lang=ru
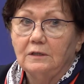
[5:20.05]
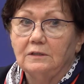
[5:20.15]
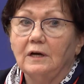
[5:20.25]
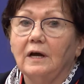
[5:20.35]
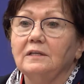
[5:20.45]

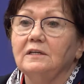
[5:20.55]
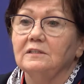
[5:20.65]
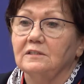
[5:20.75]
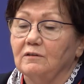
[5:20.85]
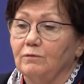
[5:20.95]

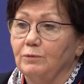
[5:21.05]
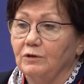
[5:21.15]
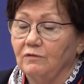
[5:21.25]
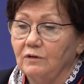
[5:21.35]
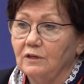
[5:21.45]
наконец-то
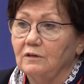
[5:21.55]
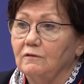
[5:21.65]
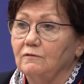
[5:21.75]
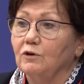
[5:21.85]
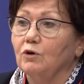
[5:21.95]
впервые
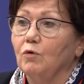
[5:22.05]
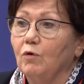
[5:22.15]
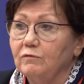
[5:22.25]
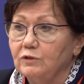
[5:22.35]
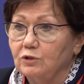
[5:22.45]

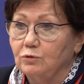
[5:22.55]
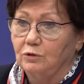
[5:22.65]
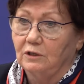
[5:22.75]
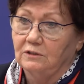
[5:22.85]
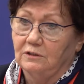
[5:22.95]
Верховный
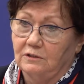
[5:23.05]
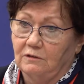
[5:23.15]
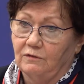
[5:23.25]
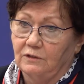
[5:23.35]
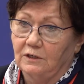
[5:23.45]
суд
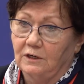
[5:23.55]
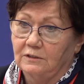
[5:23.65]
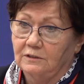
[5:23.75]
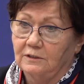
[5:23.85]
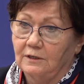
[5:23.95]
Российской
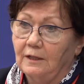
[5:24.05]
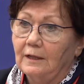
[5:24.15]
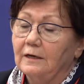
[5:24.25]
Федерации,